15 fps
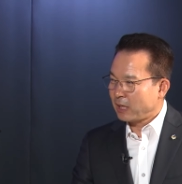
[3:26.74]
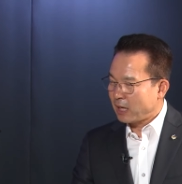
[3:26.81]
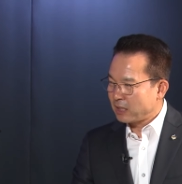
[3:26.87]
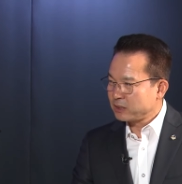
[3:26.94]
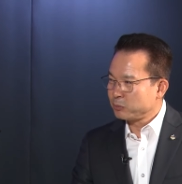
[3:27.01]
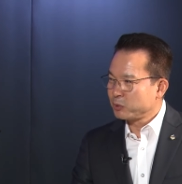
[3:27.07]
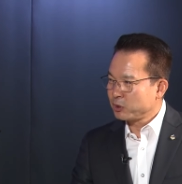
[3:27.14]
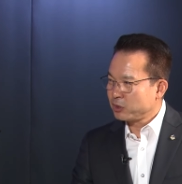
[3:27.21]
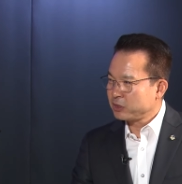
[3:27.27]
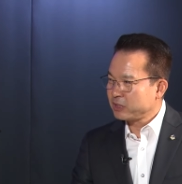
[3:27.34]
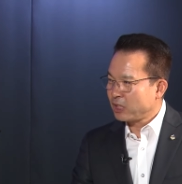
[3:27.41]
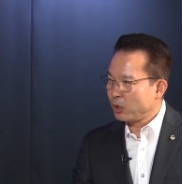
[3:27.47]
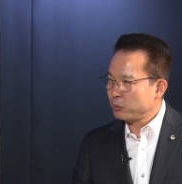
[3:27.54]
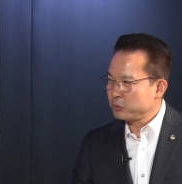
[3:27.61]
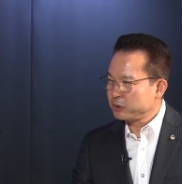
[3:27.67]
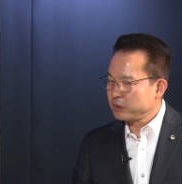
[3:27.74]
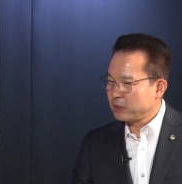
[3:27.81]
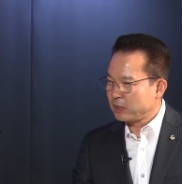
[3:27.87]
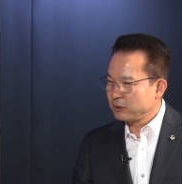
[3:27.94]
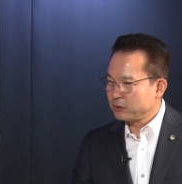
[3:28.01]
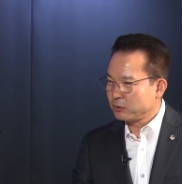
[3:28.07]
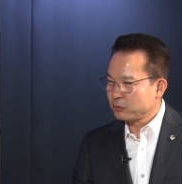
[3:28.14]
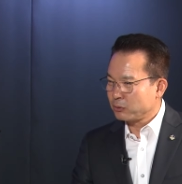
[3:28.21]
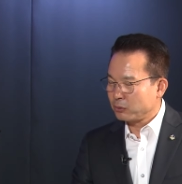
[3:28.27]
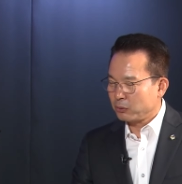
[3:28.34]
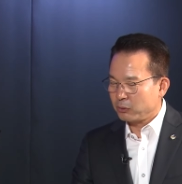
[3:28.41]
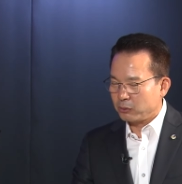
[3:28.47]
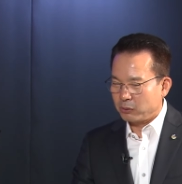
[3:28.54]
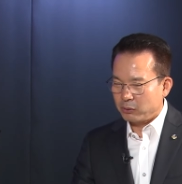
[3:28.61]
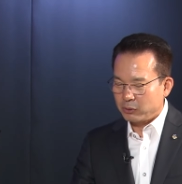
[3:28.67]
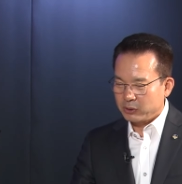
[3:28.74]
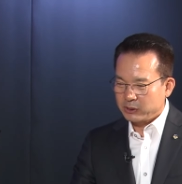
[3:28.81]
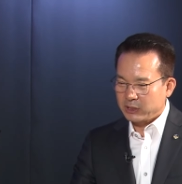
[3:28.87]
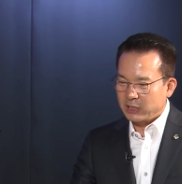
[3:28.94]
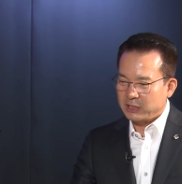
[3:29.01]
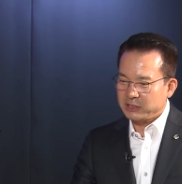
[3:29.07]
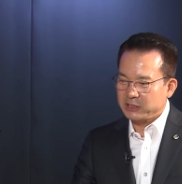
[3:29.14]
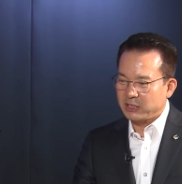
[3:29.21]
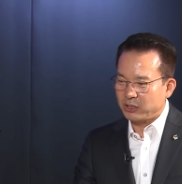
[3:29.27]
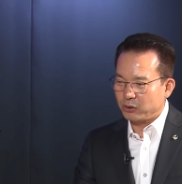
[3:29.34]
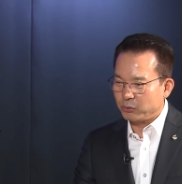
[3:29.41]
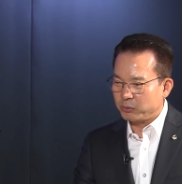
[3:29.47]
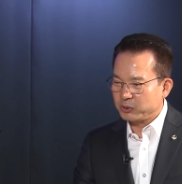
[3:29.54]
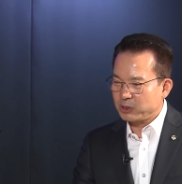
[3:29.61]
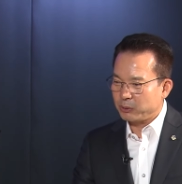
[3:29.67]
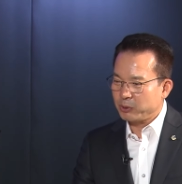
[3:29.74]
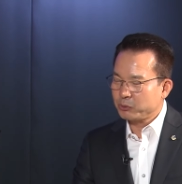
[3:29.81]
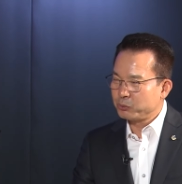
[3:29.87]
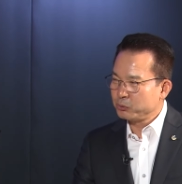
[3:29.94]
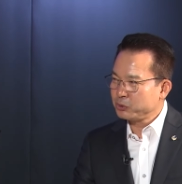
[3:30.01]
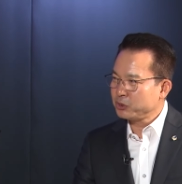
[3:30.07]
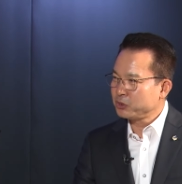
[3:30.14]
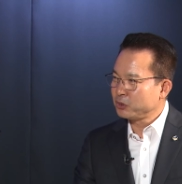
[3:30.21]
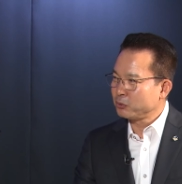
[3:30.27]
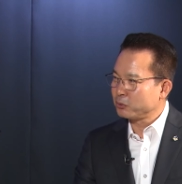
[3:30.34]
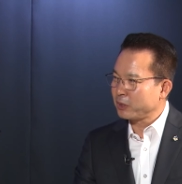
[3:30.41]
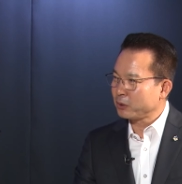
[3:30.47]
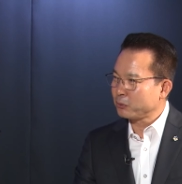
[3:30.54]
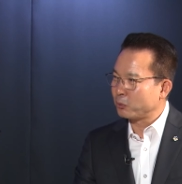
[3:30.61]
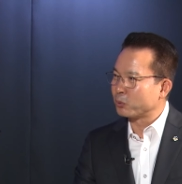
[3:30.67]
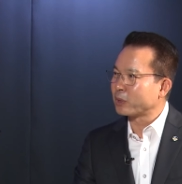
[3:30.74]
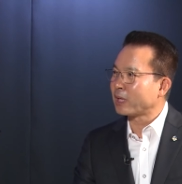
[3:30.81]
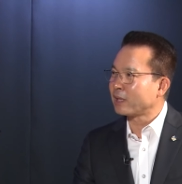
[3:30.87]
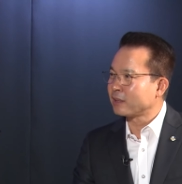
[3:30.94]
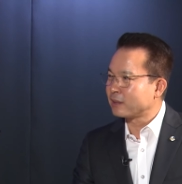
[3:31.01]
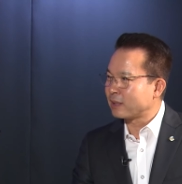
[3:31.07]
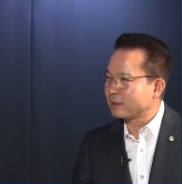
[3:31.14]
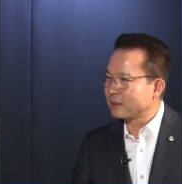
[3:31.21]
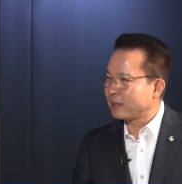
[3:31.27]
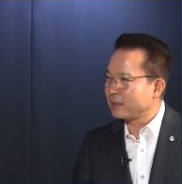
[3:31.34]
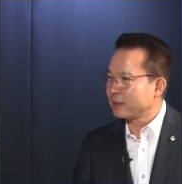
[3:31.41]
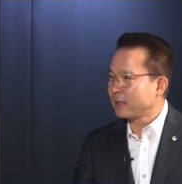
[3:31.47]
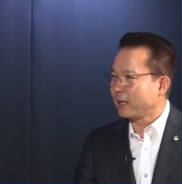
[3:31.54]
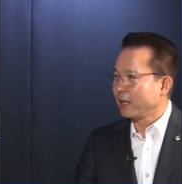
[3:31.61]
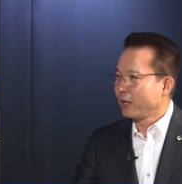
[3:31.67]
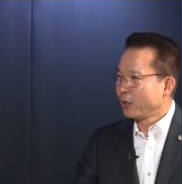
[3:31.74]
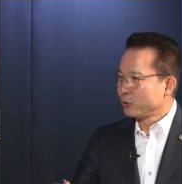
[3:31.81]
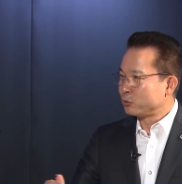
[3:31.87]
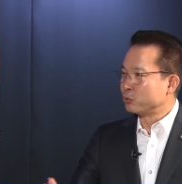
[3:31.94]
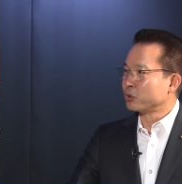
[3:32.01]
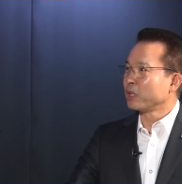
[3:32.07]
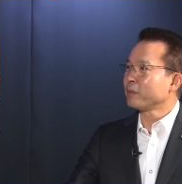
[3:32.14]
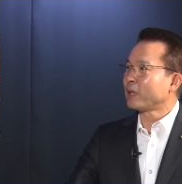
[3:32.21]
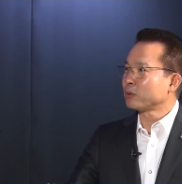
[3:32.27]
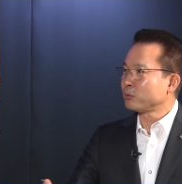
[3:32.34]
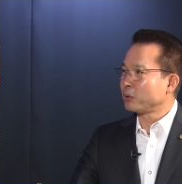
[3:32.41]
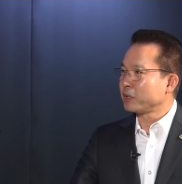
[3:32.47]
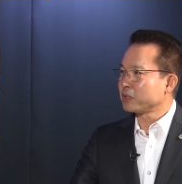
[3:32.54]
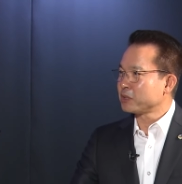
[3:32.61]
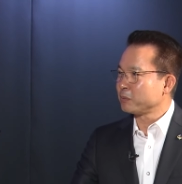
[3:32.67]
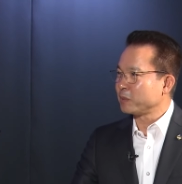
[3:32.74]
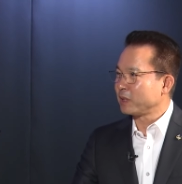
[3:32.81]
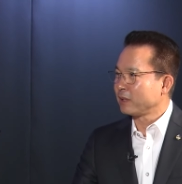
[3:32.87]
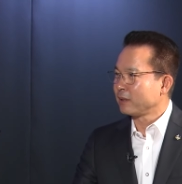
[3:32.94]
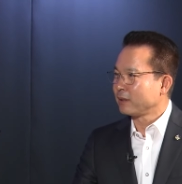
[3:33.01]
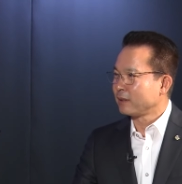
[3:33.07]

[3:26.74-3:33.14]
아침 8시 9시간 네네네. 정도. 어, 이스라엘 시간으로 보면 새벽 2시 전후에 도달할 것 같다. 이렇게 중계 방송을 했습니다.